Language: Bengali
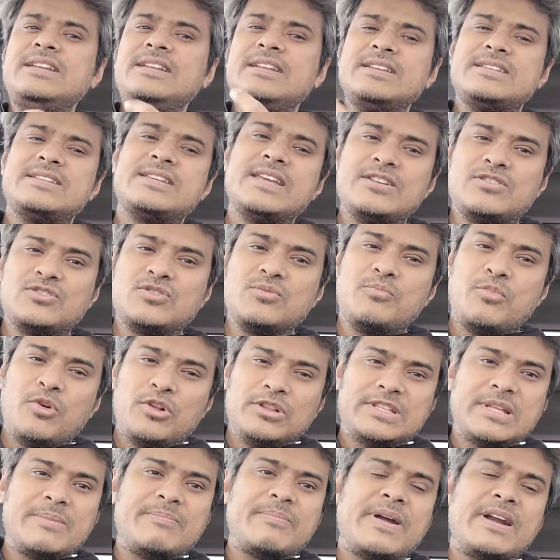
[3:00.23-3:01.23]
ইংলিশে একটু
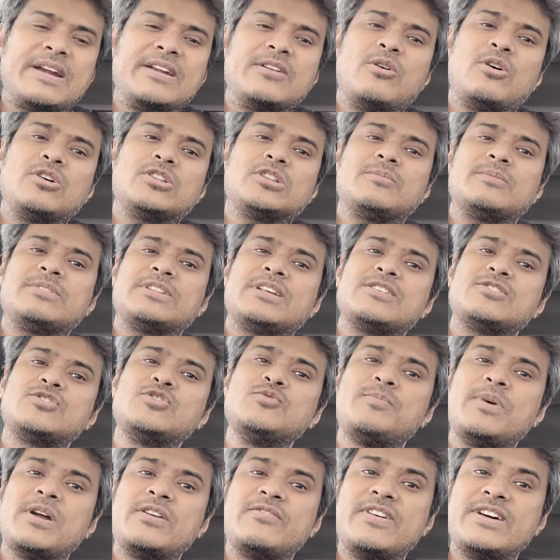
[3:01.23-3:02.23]
বলতে পারলে হয়তো বা তারা
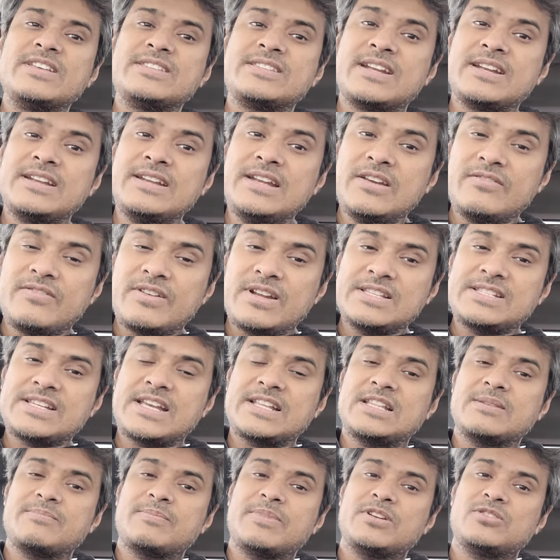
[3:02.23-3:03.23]
সুপারভাইজারি লেভেলে
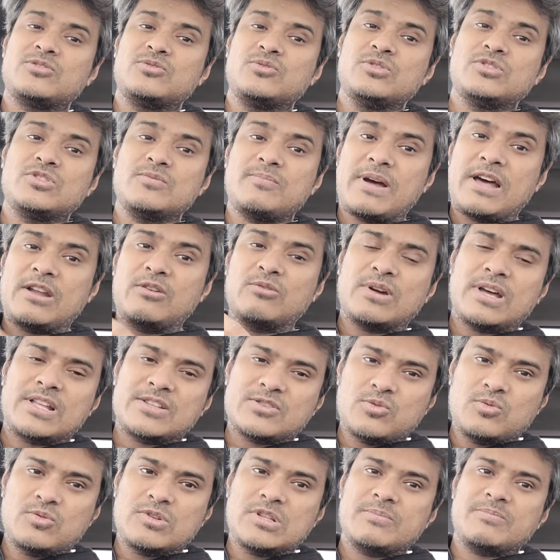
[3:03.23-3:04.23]
যাইতে পারতো একটু ভালো
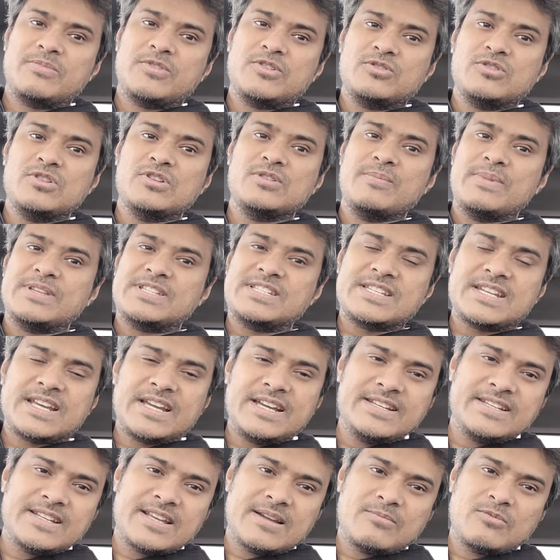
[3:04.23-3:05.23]
কাজ করতে পারতো একটু বেশি
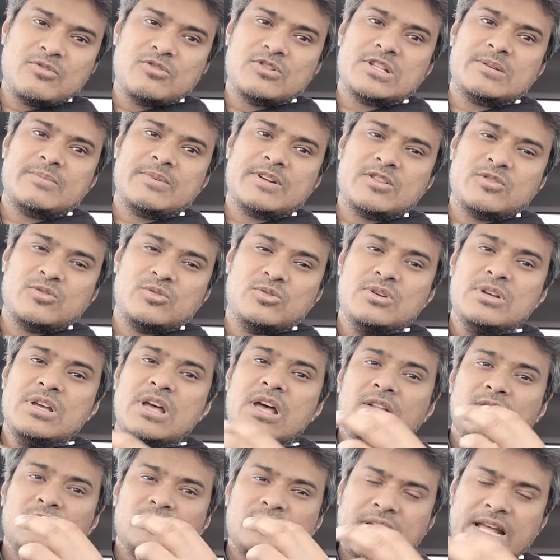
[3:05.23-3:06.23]
টাকা ইনকাম করতে পারতো
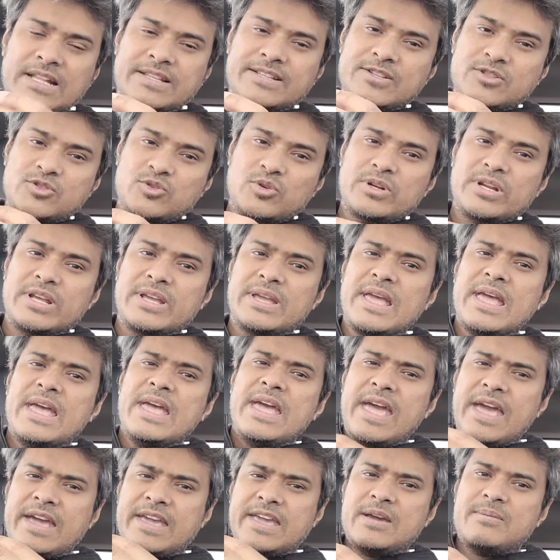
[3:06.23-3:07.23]
তো তাদের জন্য
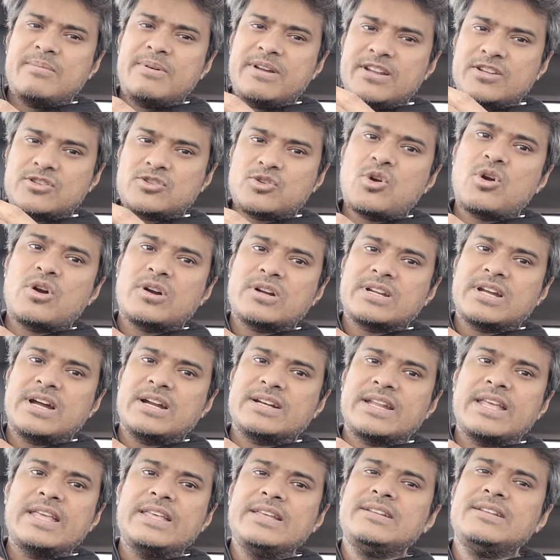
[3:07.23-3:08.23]
একেবারে
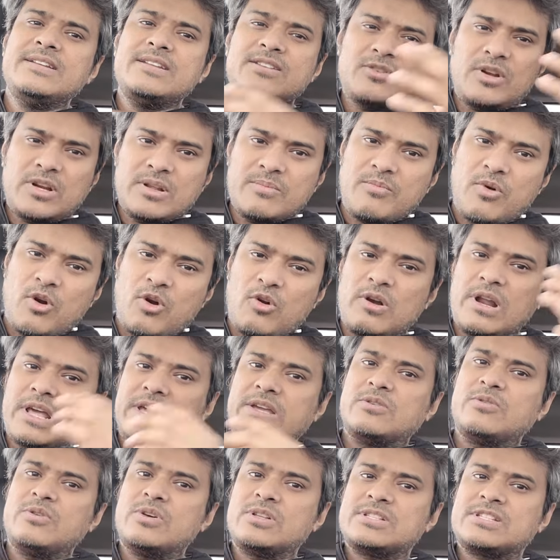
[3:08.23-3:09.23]
শর্টকাটে ইংলিশ অনেক বড়
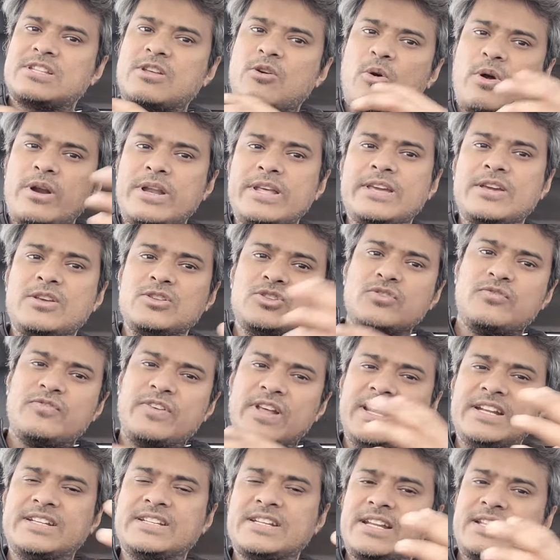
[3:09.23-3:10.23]
ল্যাঙ্গুয়েজ তাই অনেক কিছু
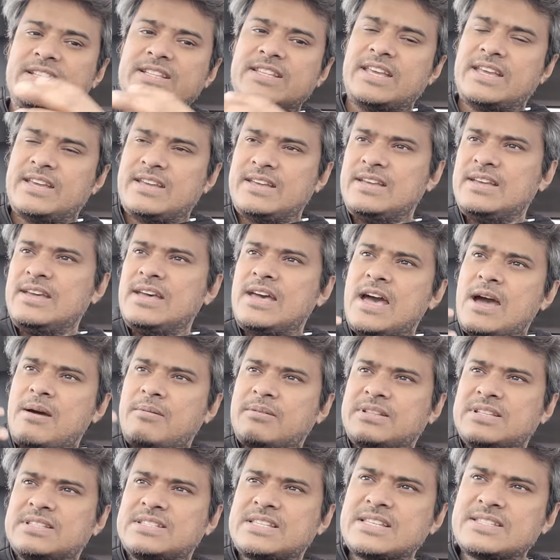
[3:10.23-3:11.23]
ফেলে টেলে দিয়ে
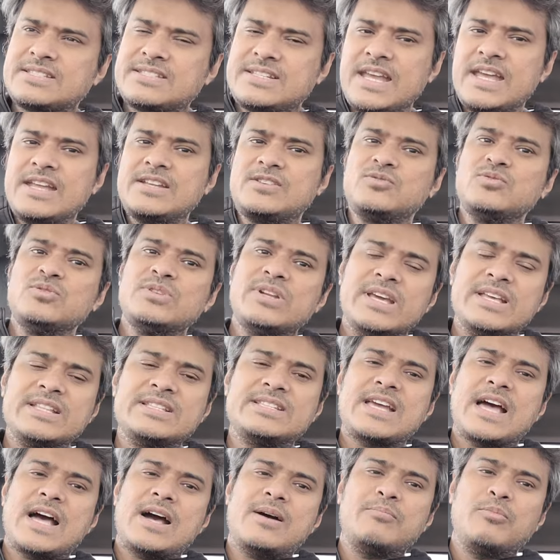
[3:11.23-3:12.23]
আমাদের জাস্ট ডে টু ডে
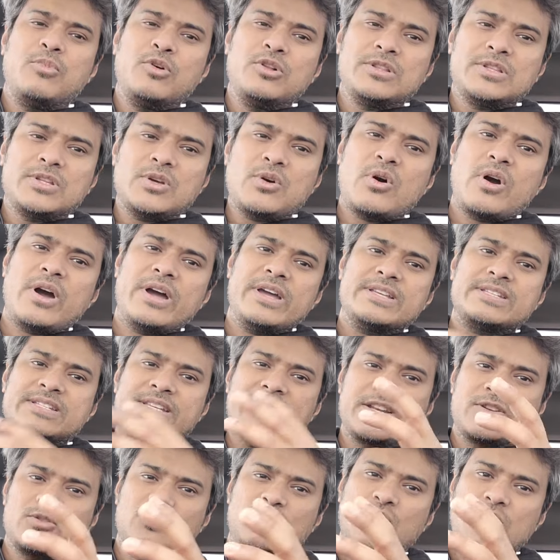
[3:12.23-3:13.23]
যা বলতে হয়
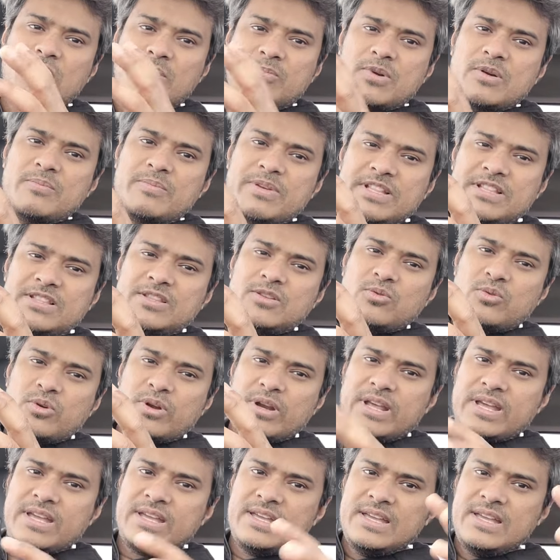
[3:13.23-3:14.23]
সেটুকুর উপর ভিত্তি
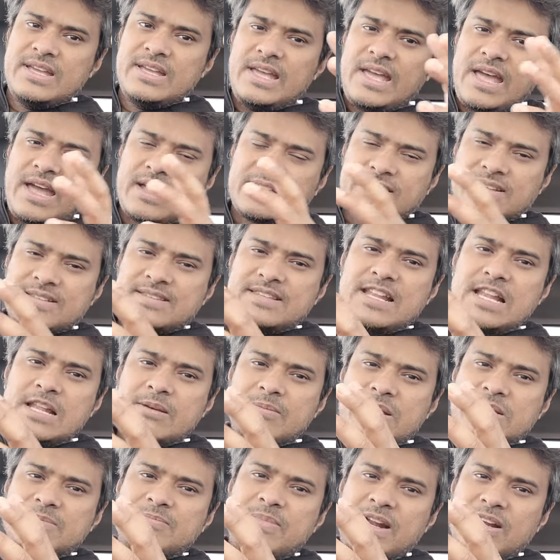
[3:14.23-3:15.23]
করে একটা
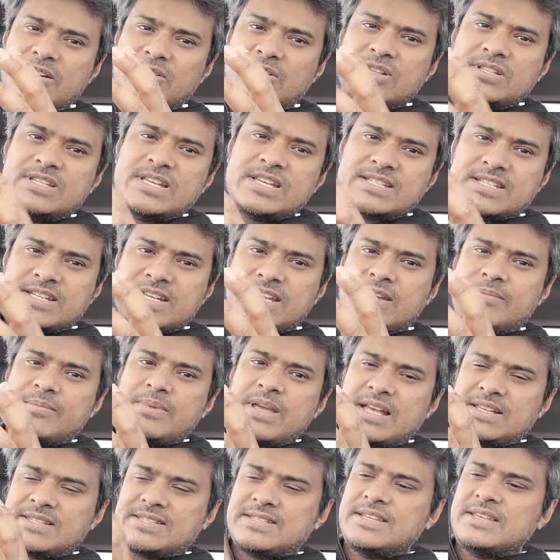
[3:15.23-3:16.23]
সিলেবাস বানানোর চেষ্টায়
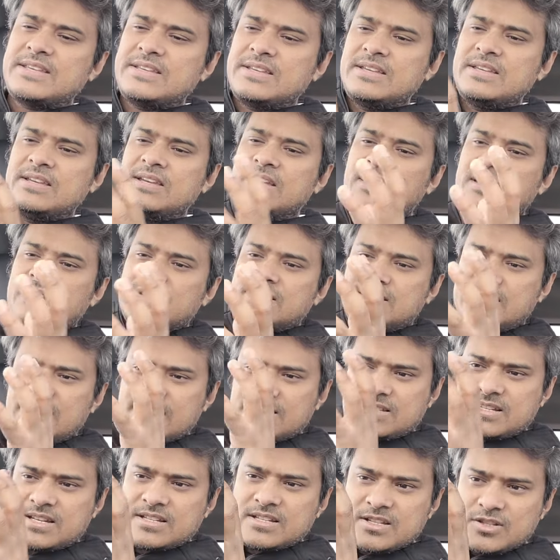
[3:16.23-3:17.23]
আমি আসি
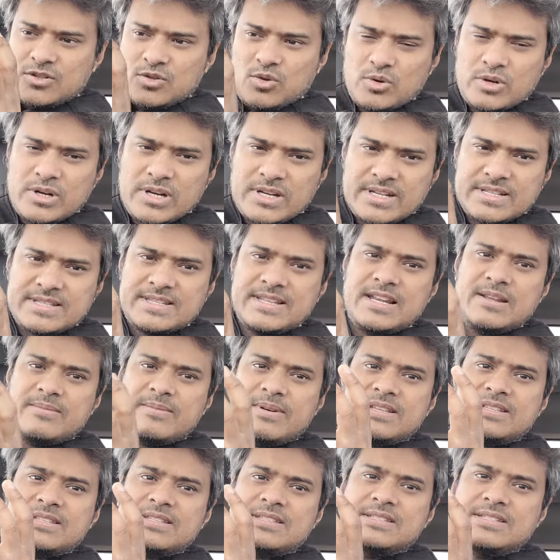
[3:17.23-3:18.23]
জাস্ট একটা ছোট একটা
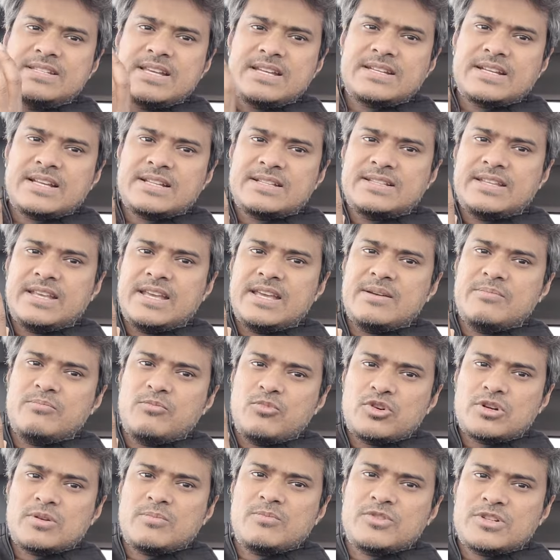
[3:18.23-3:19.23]
সিলেবাস যেটা দিয়ে
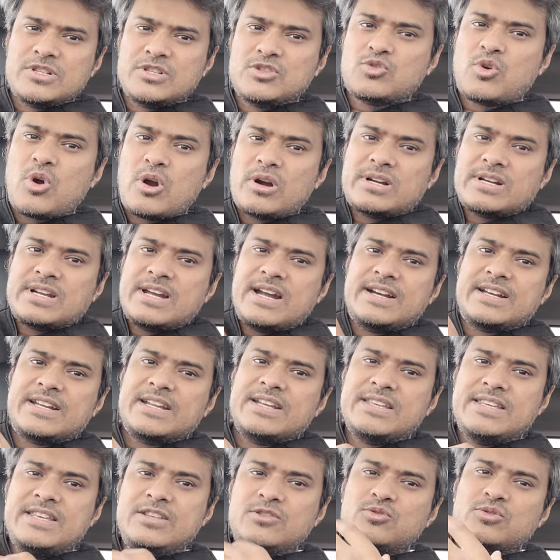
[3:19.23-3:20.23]
মোটামুটি শর্টকাটে
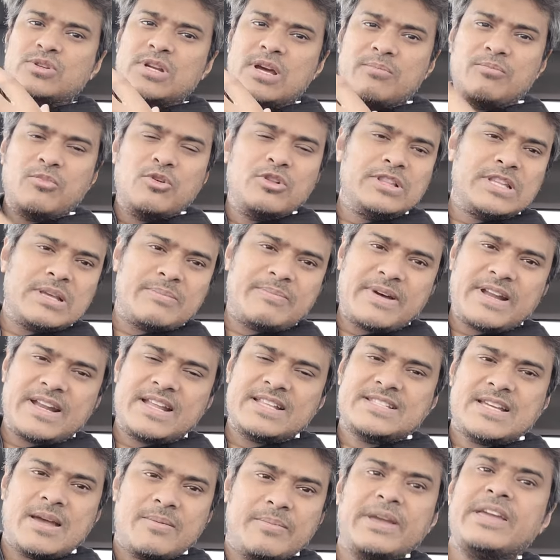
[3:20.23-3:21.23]
কিছুটা বলতে
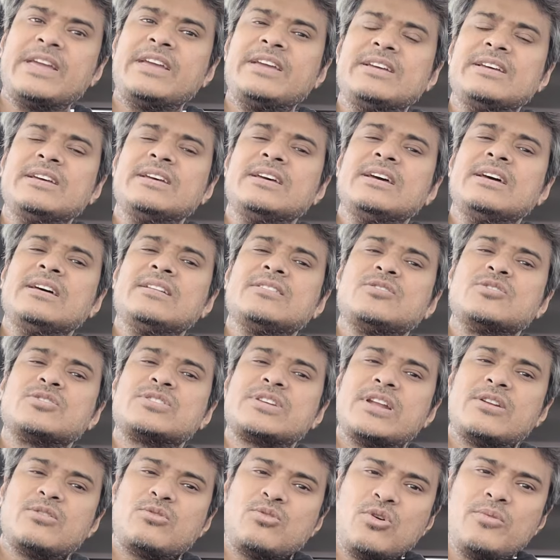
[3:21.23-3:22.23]
পারা যাবে তো
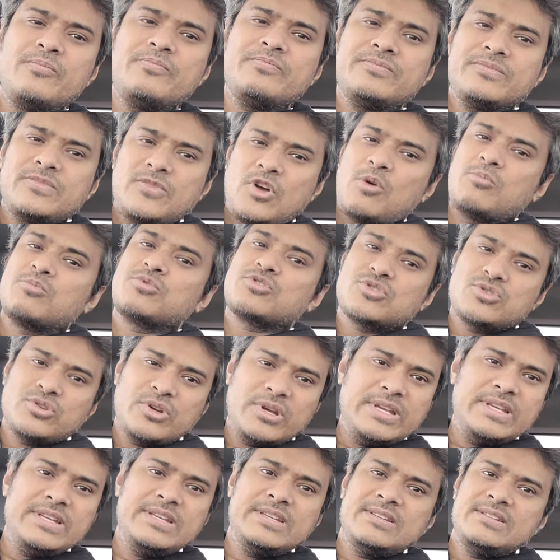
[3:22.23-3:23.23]
সেরকম
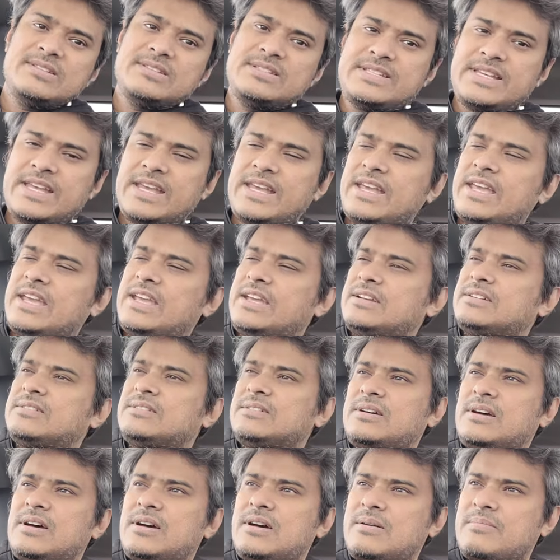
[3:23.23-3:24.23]
অবশ্যই যে
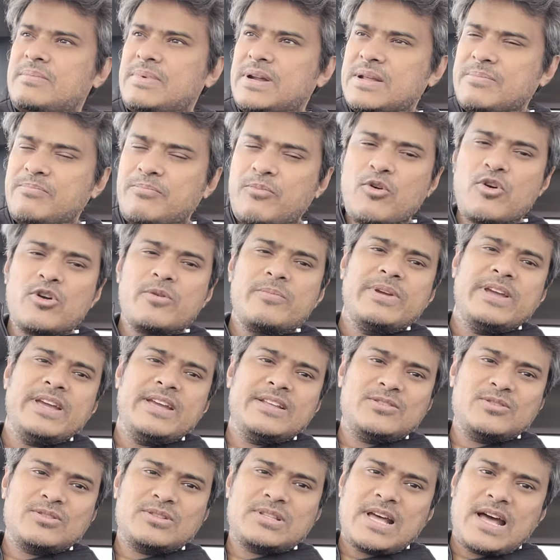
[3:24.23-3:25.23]
মানে পড়বে
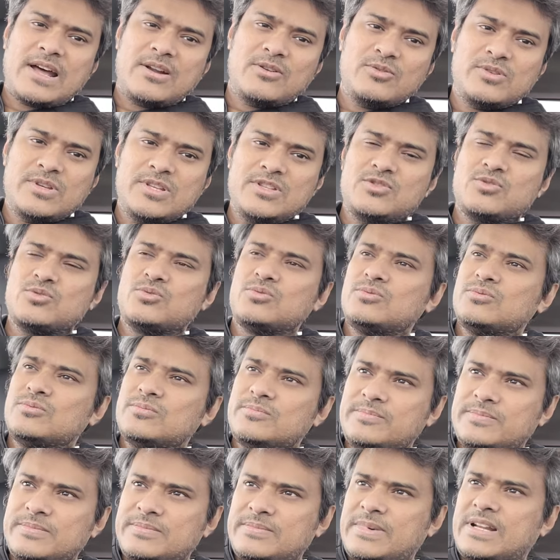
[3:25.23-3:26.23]
তো তারও কিছু
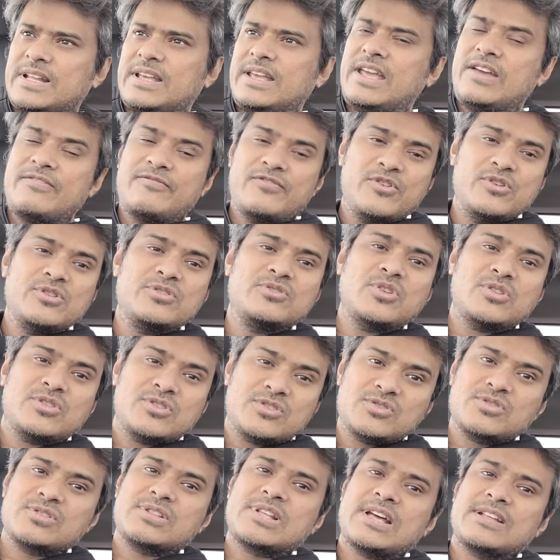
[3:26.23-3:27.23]
মানে এফোর্ট
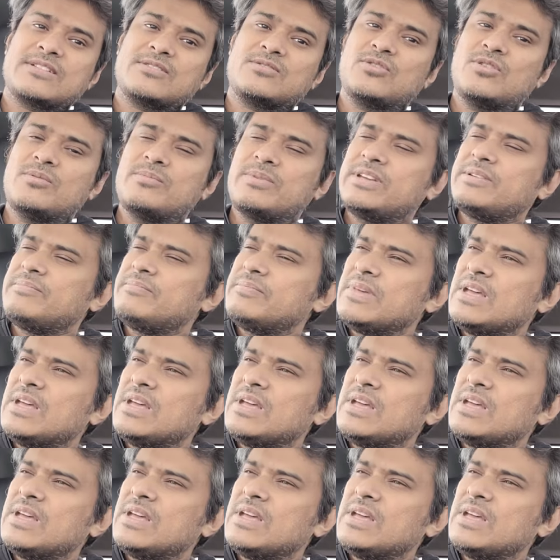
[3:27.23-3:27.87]
যথেষ্ট থাকতে হবে